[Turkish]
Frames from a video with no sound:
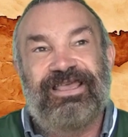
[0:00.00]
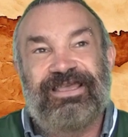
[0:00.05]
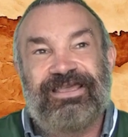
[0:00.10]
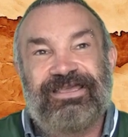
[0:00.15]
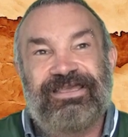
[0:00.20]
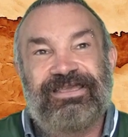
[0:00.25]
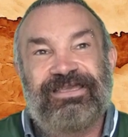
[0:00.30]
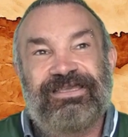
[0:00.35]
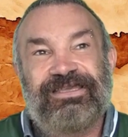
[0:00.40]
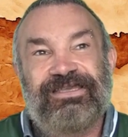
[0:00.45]

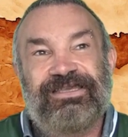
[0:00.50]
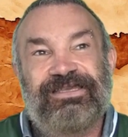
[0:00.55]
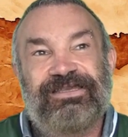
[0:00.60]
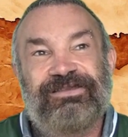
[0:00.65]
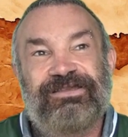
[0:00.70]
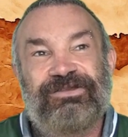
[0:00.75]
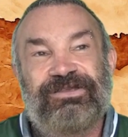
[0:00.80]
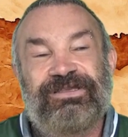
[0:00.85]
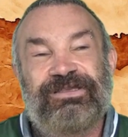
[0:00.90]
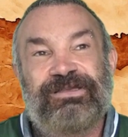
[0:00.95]

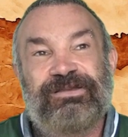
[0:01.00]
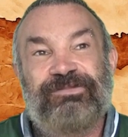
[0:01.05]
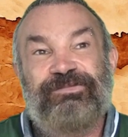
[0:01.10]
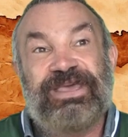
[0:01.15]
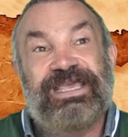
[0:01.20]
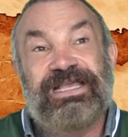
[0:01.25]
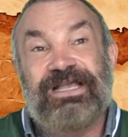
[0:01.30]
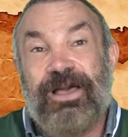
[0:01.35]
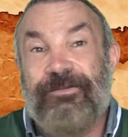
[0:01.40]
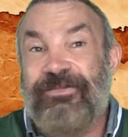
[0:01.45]
e,
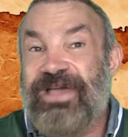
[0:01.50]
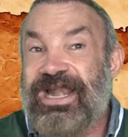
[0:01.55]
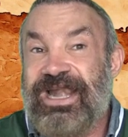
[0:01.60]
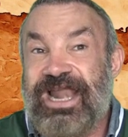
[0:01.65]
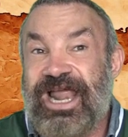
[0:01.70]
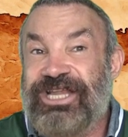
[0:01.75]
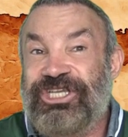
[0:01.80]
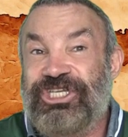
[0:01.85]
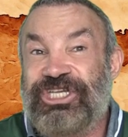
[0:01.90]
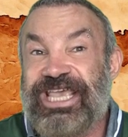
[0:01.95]

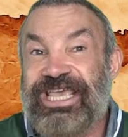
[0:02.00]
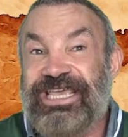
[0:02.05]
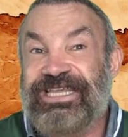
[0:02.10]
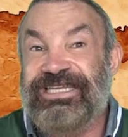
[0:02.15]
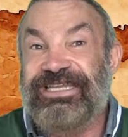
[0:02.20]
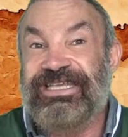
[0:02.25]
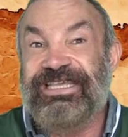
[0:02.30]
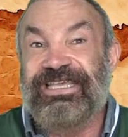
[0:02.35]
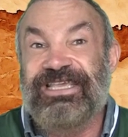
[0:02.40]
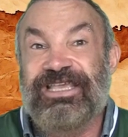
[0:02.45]
peygamberler
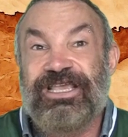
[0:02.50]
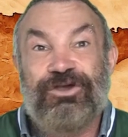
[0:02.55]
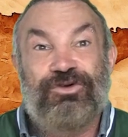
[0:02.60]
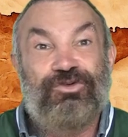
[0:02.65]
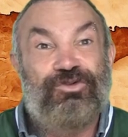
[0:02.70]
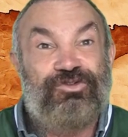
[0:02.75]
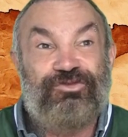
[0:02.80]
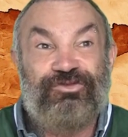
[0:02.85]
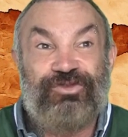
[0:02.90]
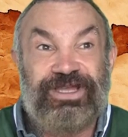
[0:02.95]
şehri
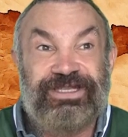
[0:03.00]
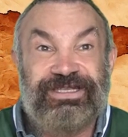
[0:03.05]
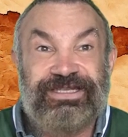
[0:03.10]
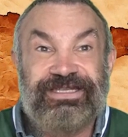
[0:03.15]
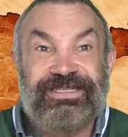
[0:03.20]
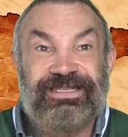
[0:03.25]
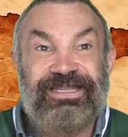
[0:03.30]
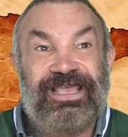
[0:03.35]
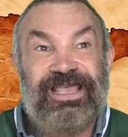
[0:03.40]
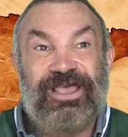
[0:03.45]

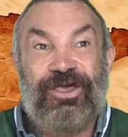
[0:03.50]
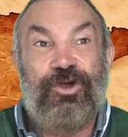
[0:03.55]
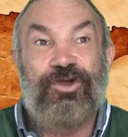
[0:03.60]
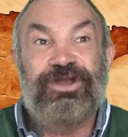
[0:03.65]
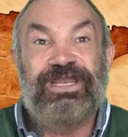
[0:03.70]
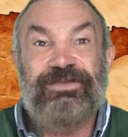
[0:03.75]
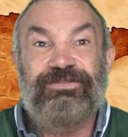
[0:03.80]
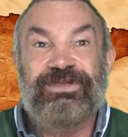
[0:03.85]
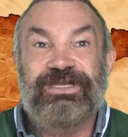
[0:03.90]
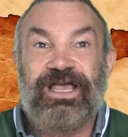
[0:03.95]
Urfa'nın
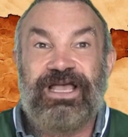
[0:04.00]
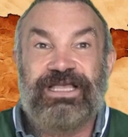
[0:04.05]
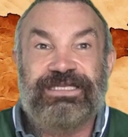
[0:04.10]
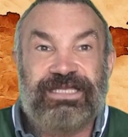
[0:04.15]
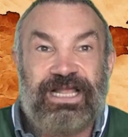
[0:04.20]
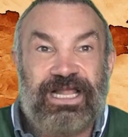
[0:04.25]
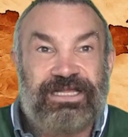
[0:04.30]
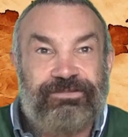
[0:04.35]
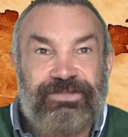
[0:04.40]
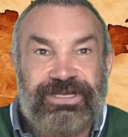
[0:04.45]
önemini
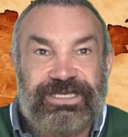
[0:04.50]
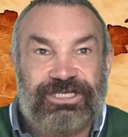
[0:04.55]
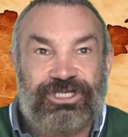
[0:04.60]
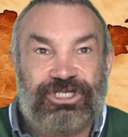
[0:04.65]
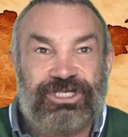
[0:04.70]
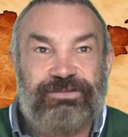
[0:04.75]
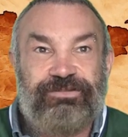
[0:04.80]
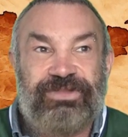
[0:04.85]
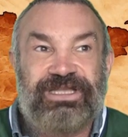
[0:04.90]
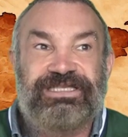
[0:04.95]
azaltmak
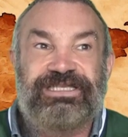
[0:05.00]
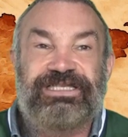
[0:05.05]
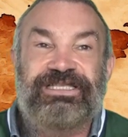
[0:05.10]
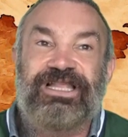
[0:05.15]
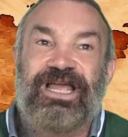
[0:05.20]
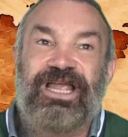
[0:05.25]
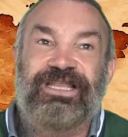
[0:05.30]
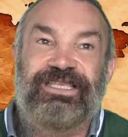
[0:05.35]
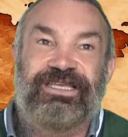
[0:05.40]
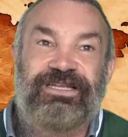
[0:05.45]
için
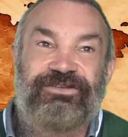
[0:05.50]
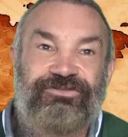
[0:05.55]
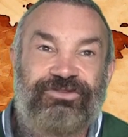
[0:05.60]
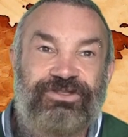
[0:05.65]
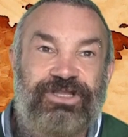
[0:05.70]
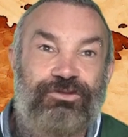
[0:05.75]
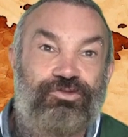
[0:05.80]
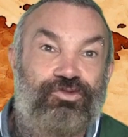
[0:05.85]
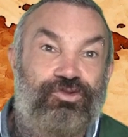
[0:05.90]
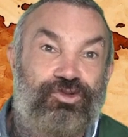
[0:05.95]
Batılılar tarafından